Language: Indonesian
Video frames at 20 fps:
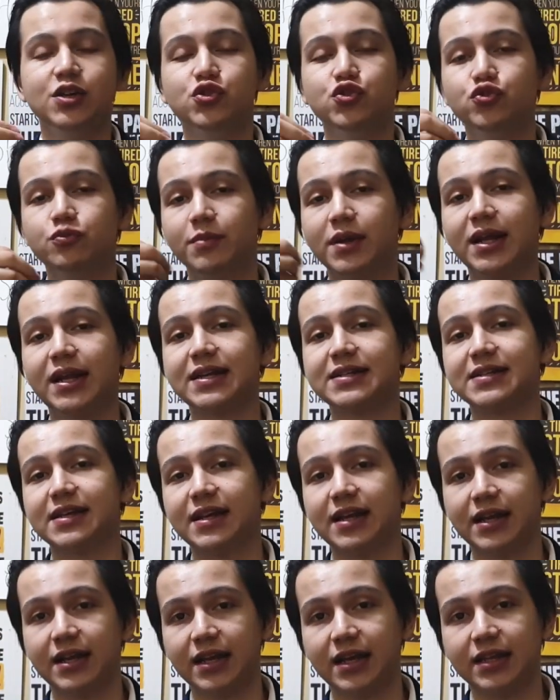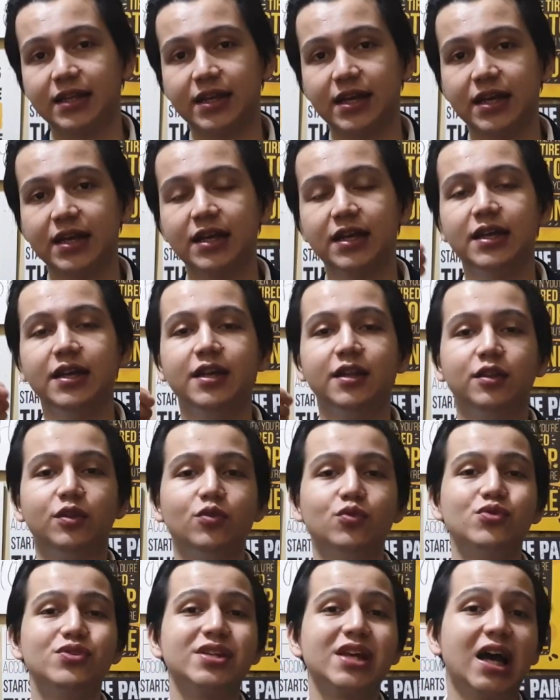Jumlah reksadananya
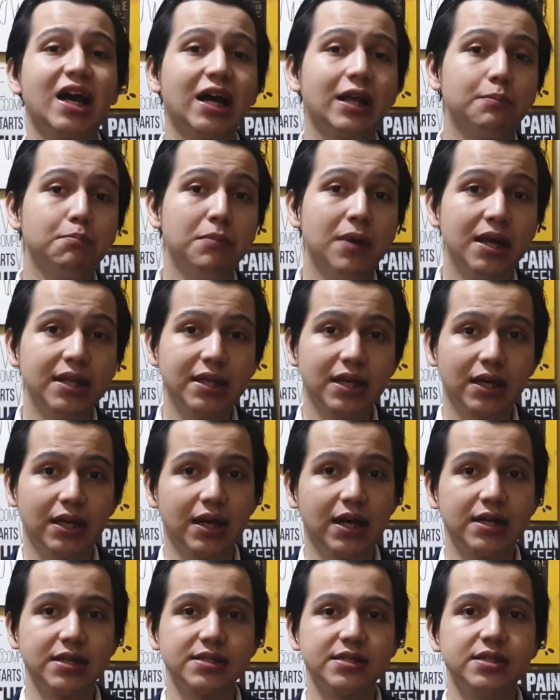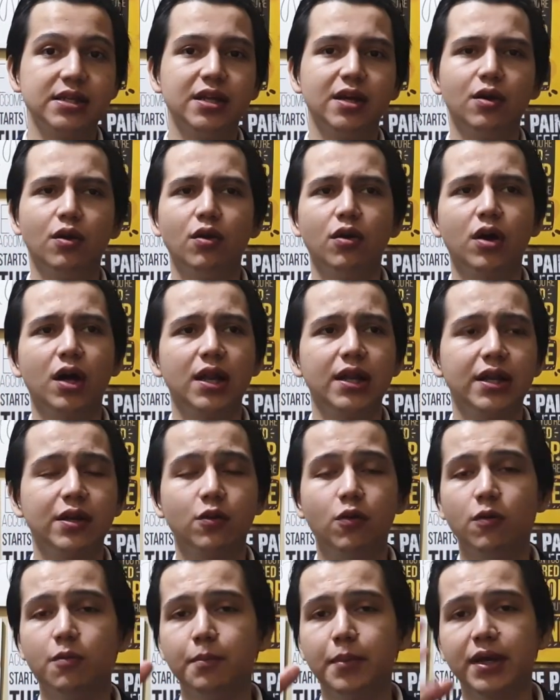itu sangat banyak guys. Jadi kalau
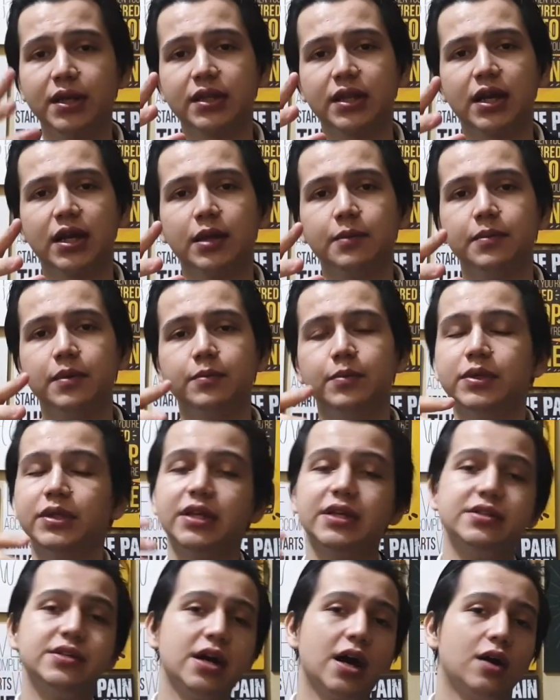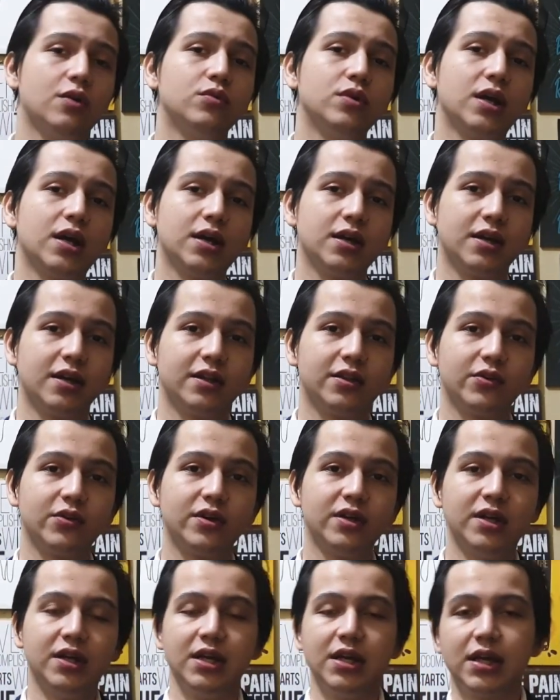kalian compare terhadap bibit ya jauh lah gitu.
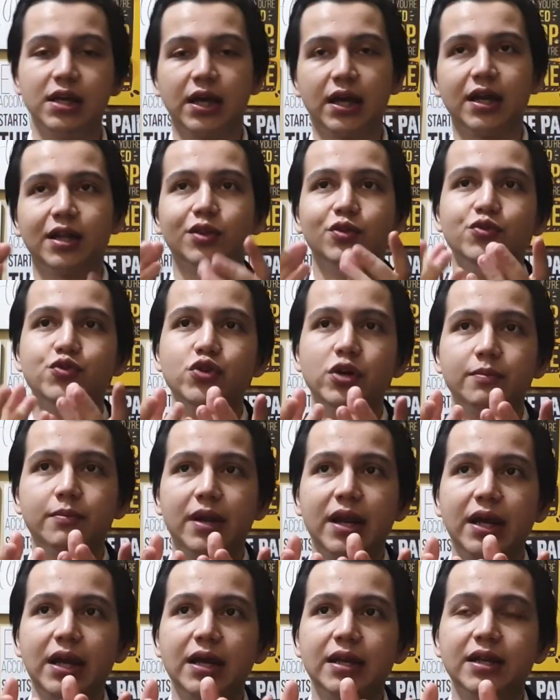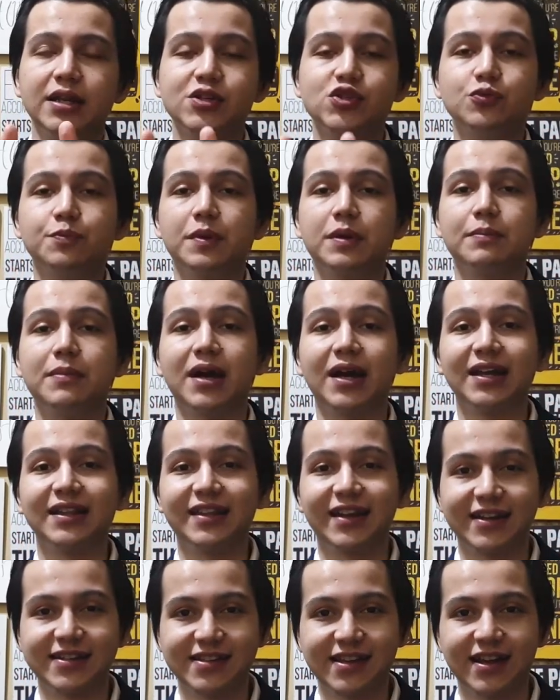Karena tujuan mereka adalah supermarket
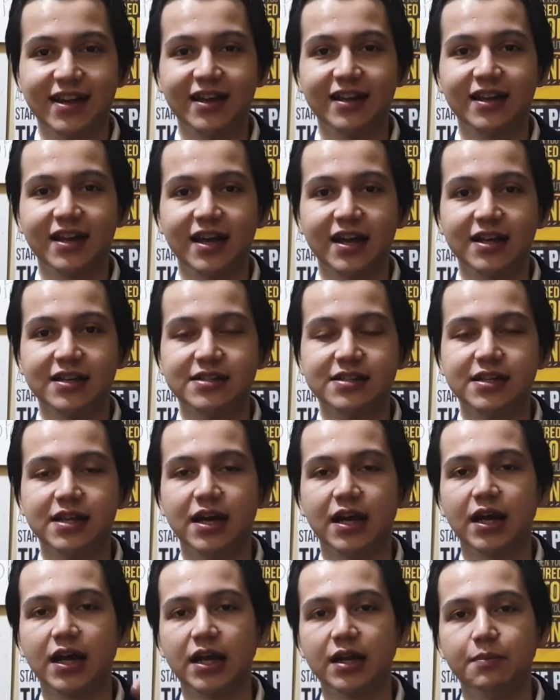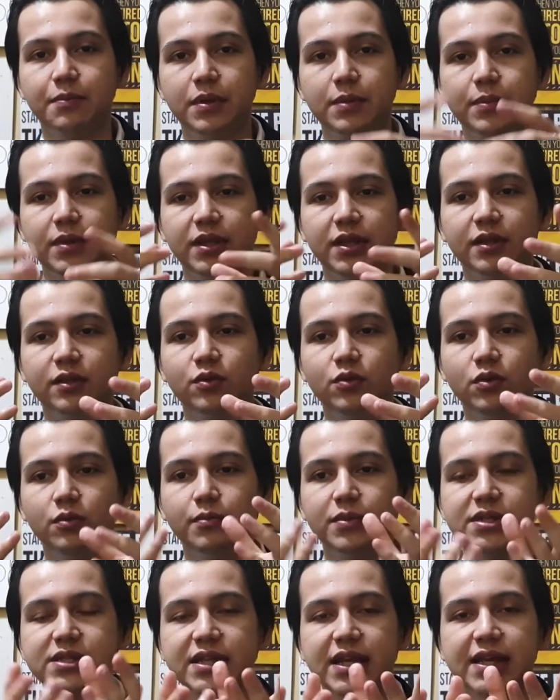reksadana. Sedangkan bibit itu
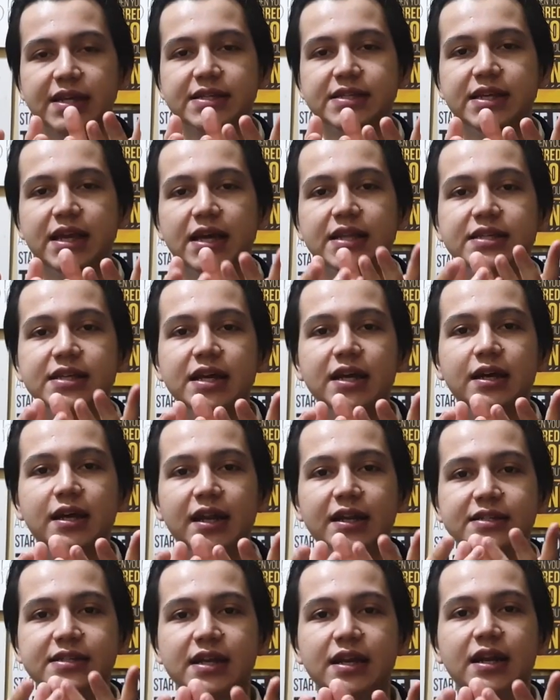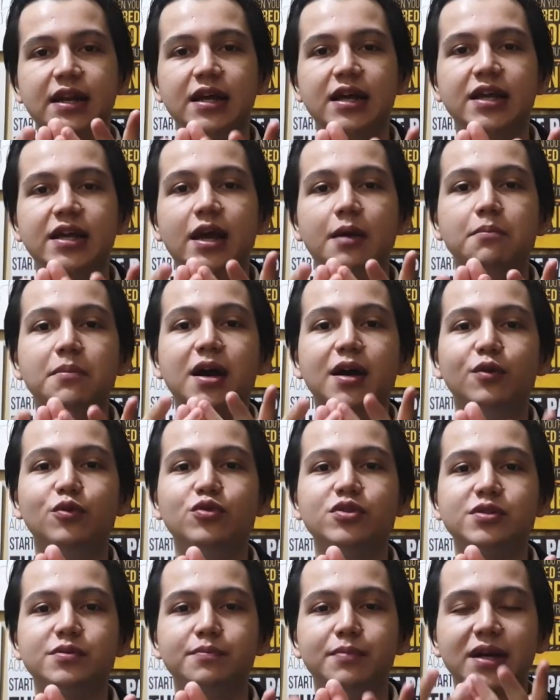menseleksi aja reksadana yang
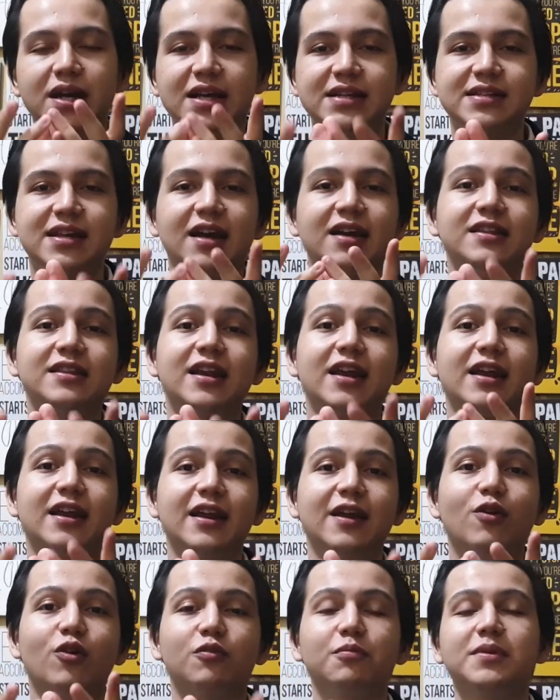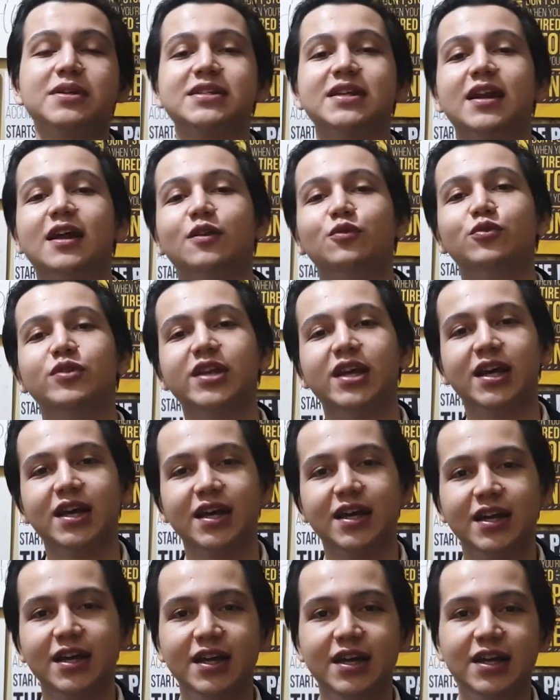bagus berdasarkan track record masa lalunya.
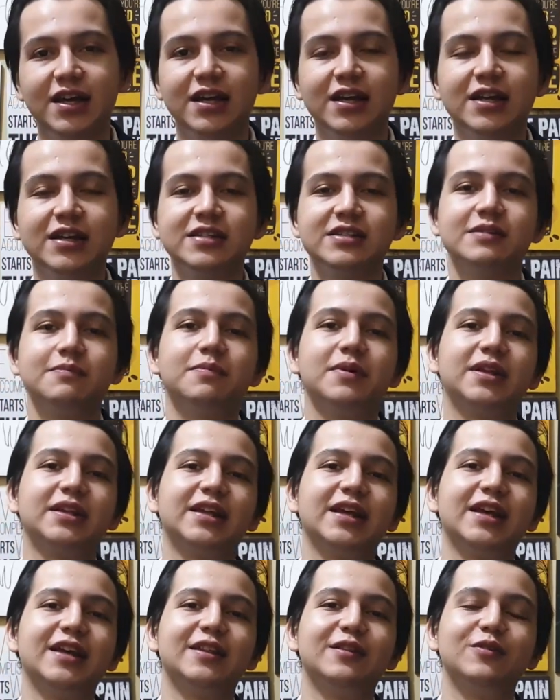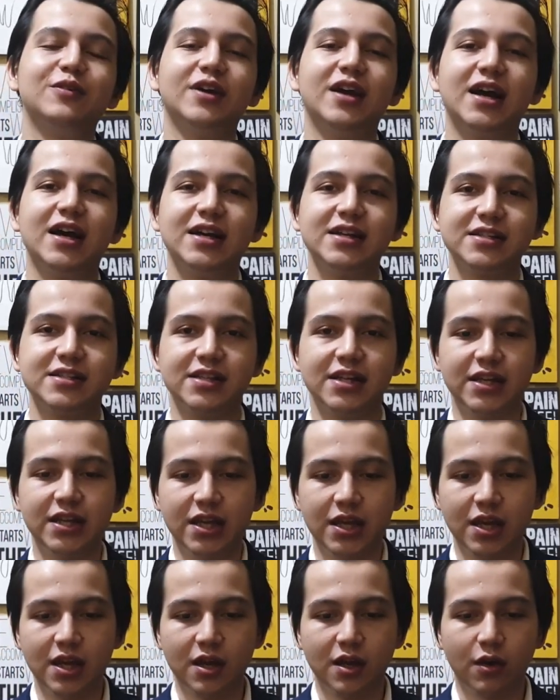Seperti itu guys.
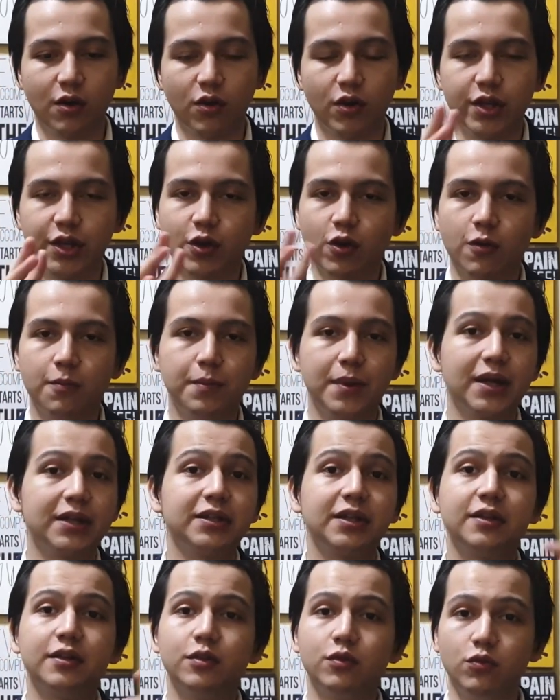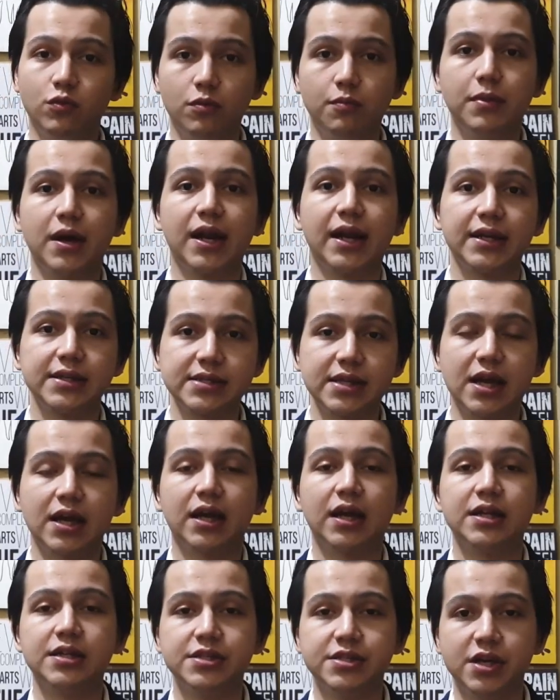Jadi kalau di compare tentu
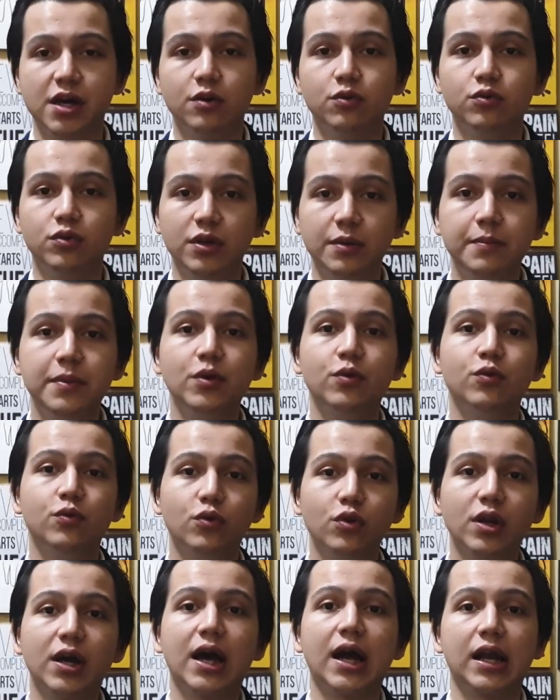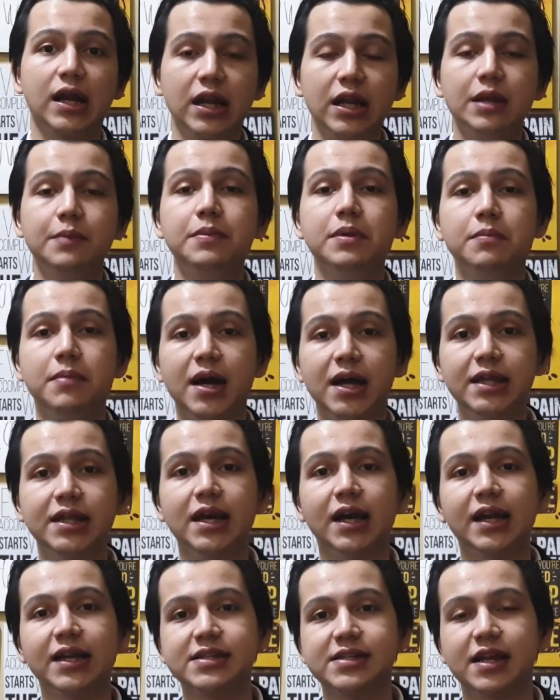Bareksa akan jauh lebih unggul karena lebih
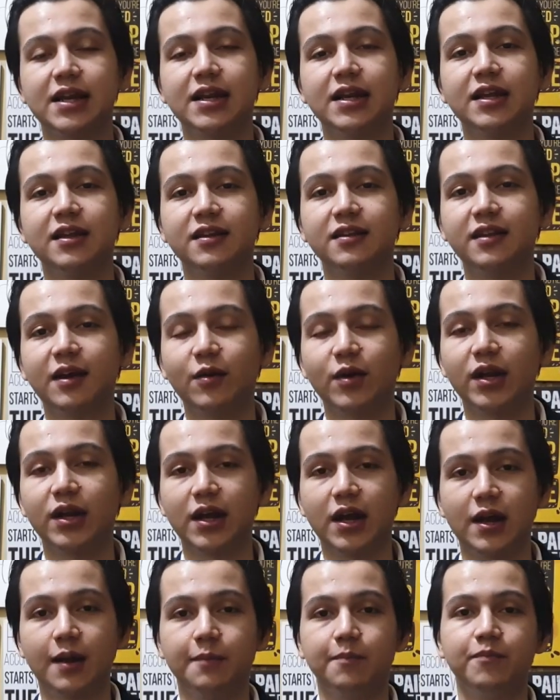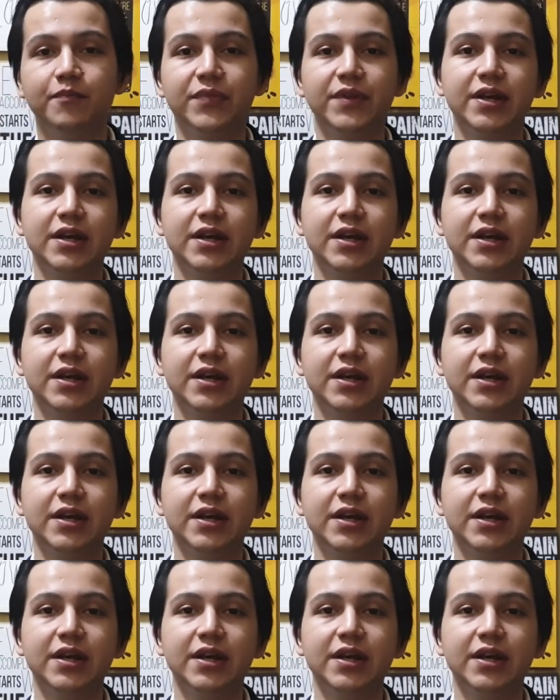banyak reksadana yang ditawarkan.